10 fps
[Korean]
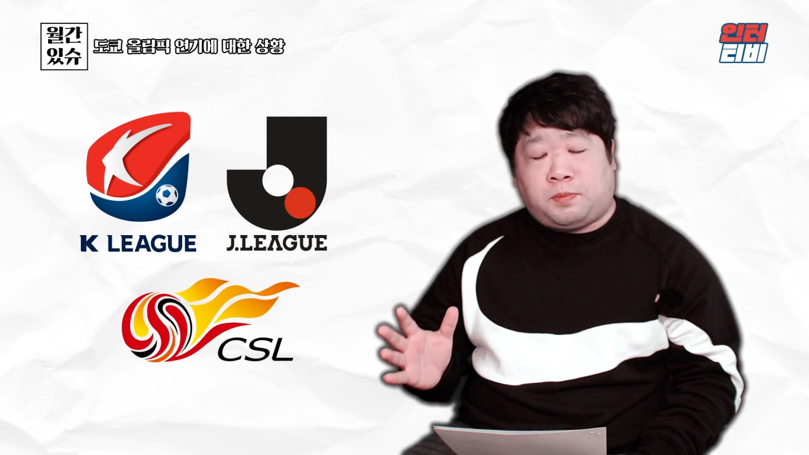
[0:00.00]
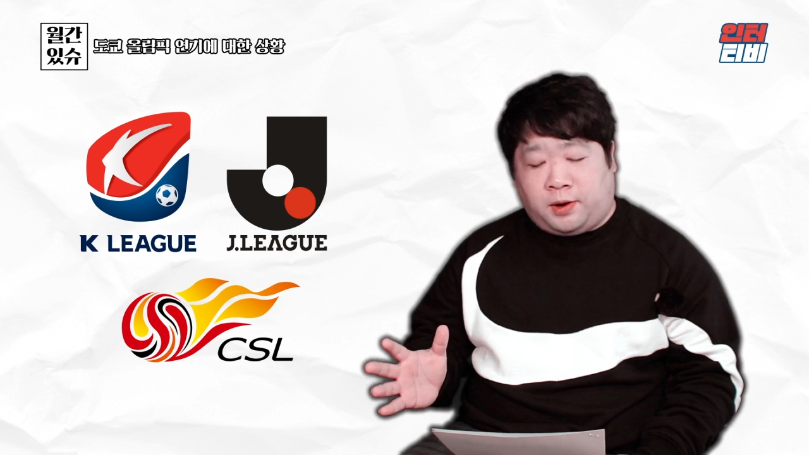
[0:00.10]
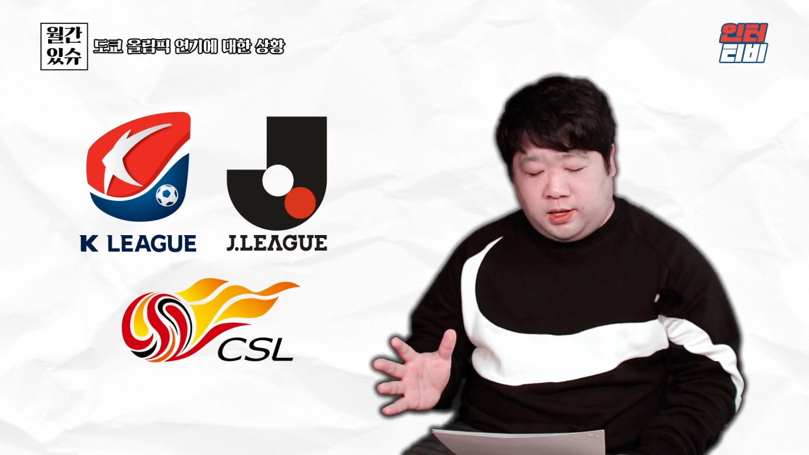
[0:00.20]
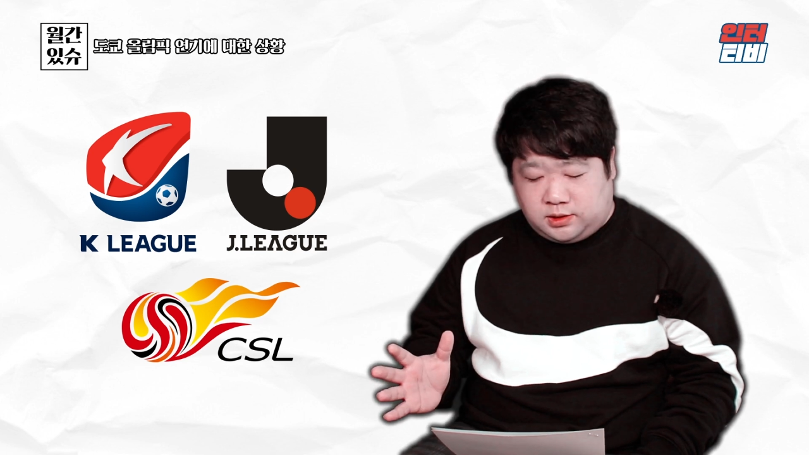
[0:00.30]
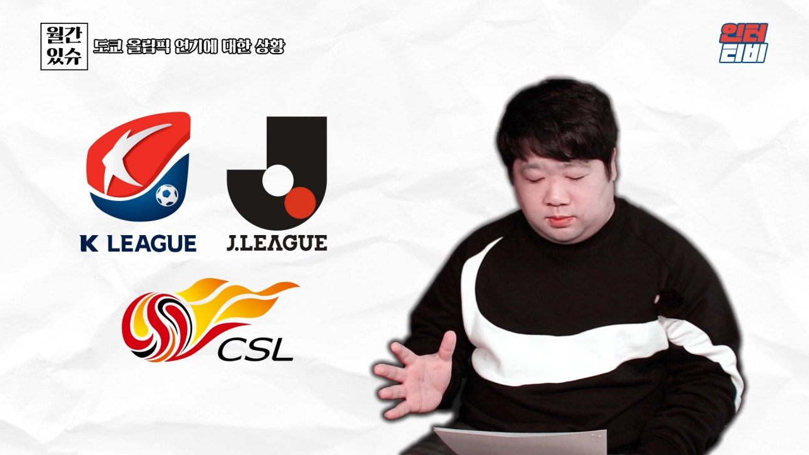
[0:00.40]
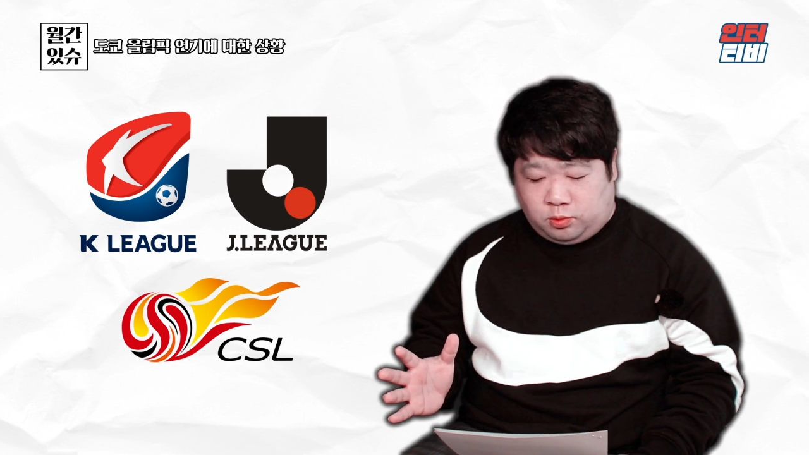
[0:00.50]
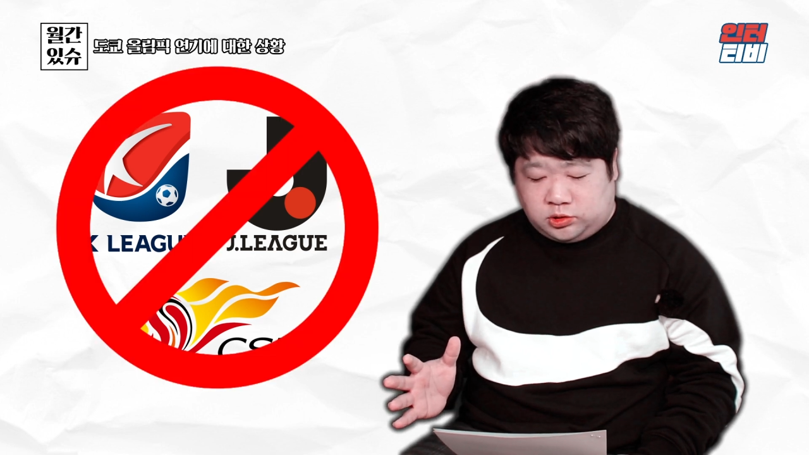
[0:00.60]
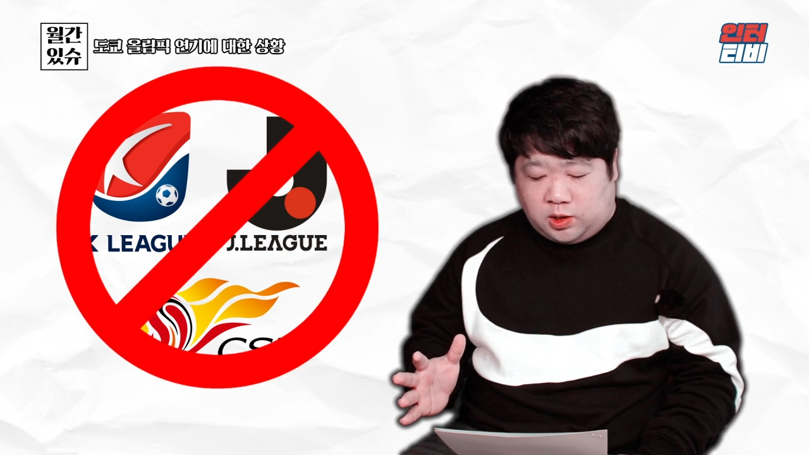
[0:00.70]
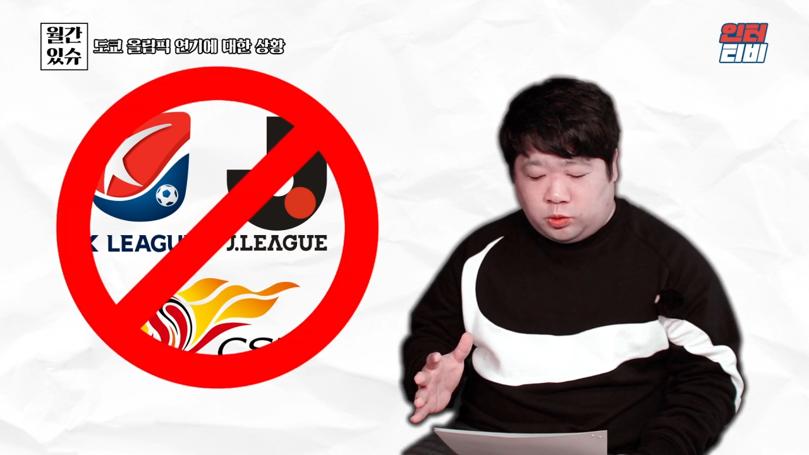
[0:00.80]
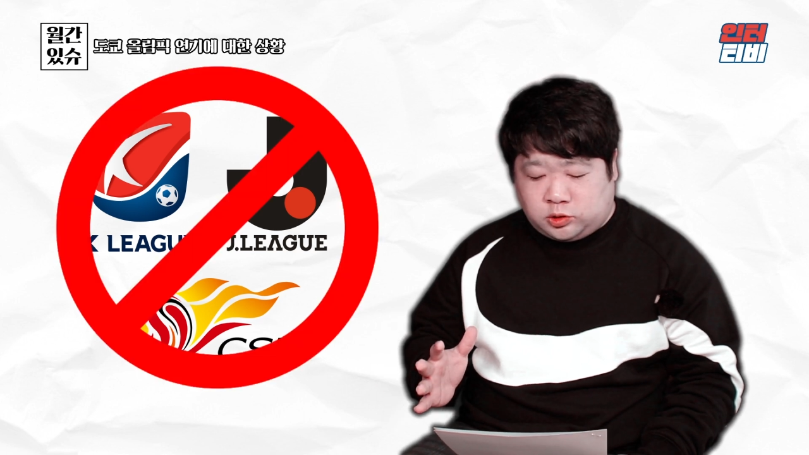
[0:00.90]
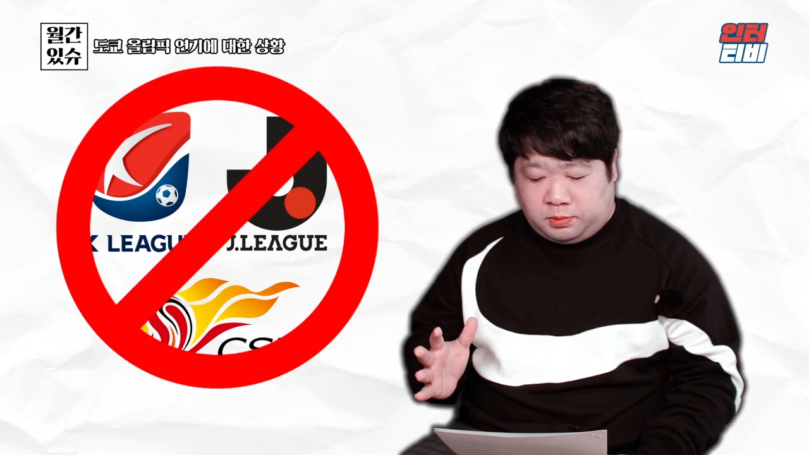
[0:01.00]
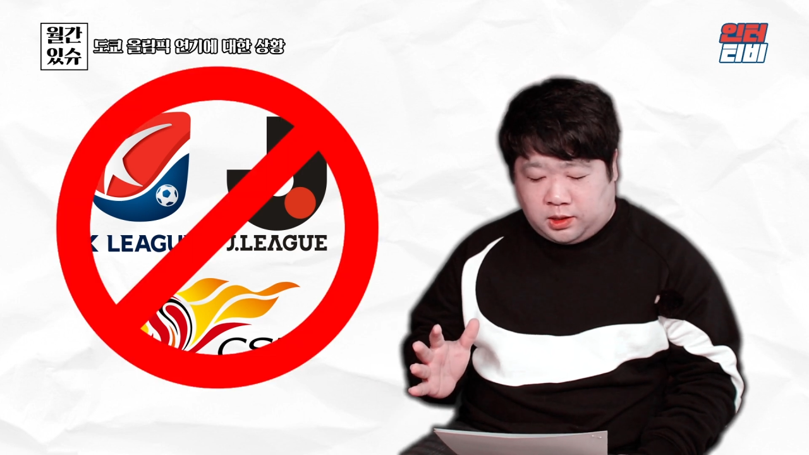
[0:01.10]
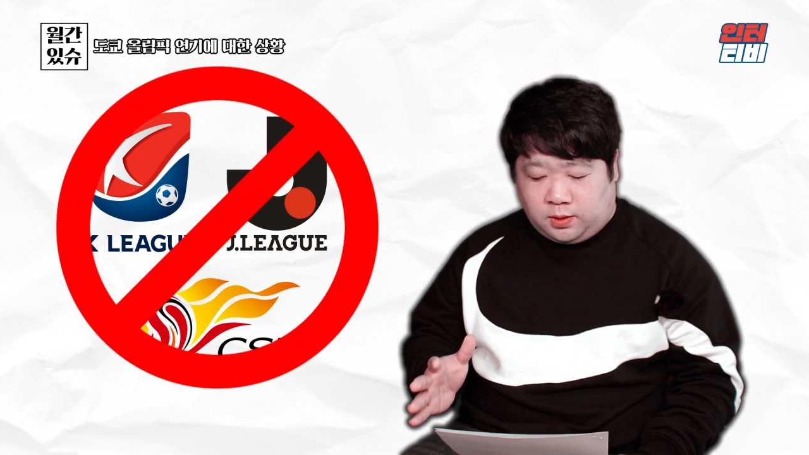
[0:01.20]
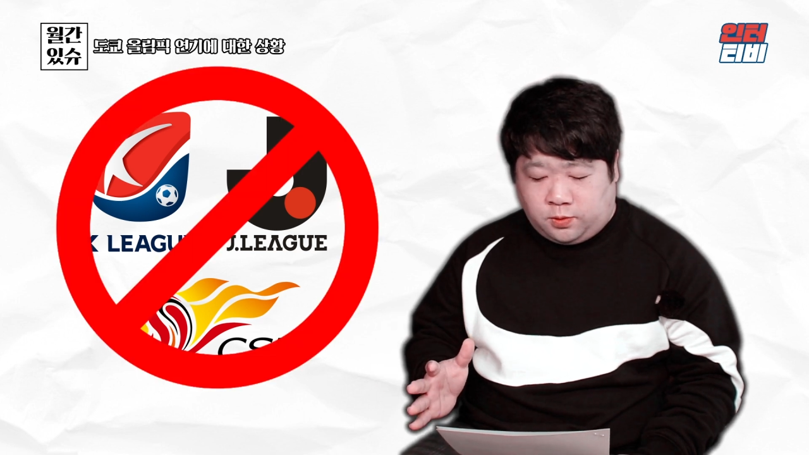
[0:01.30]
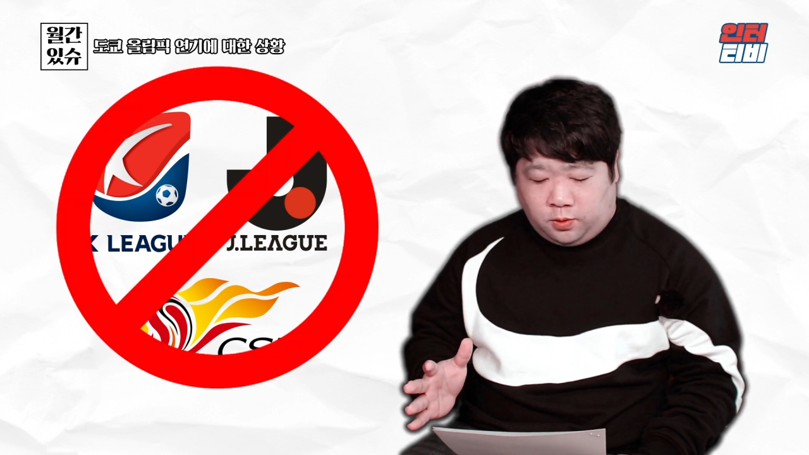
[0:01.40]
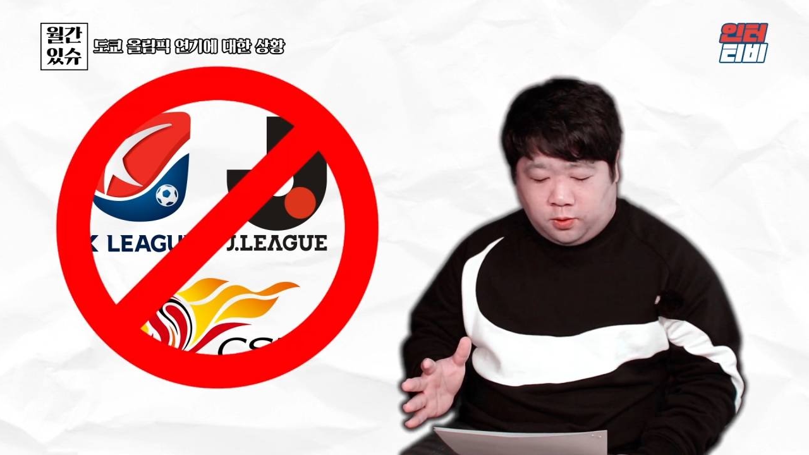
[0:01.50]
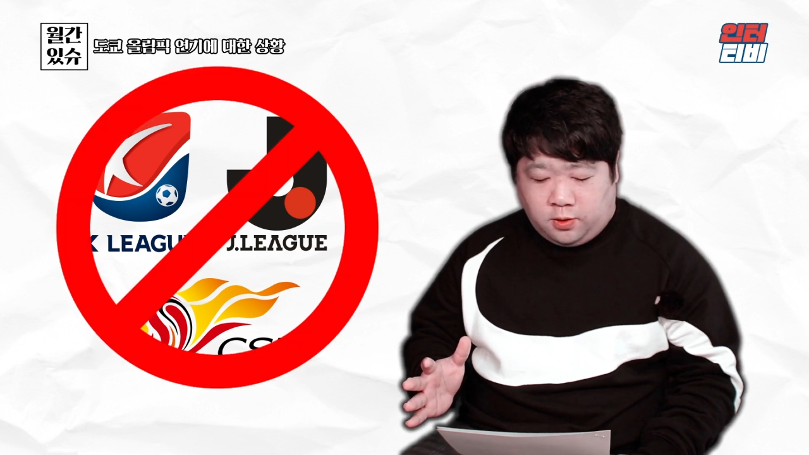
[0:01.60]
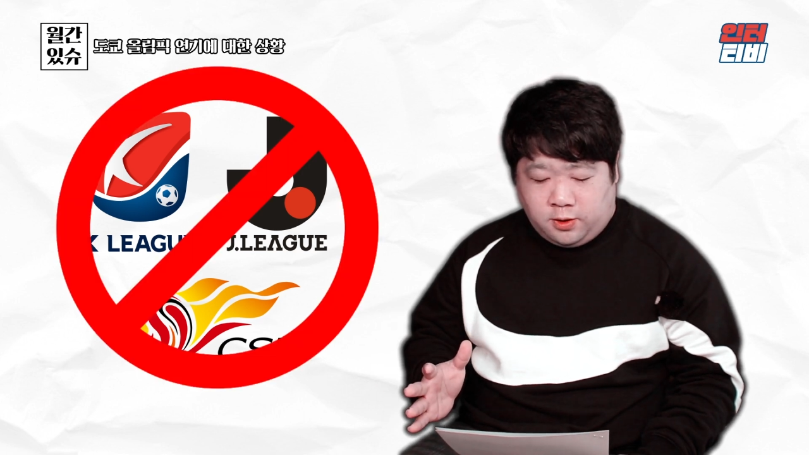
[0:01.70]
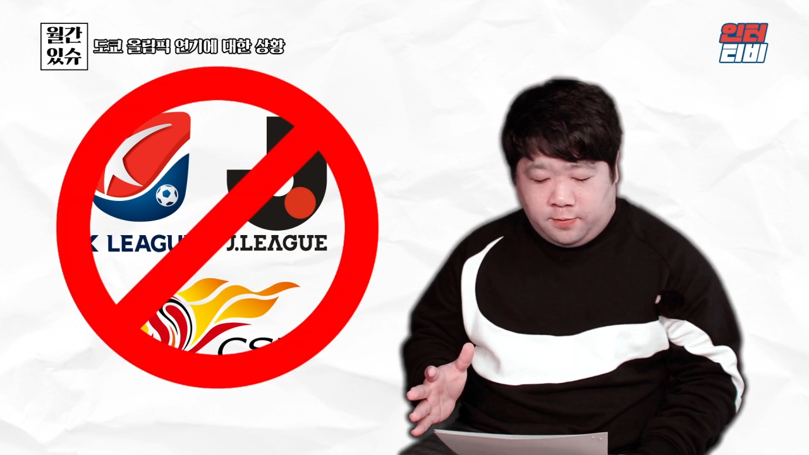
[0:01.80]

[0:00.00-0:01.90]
슈퍼리그 모두 다 올스톱이 됐고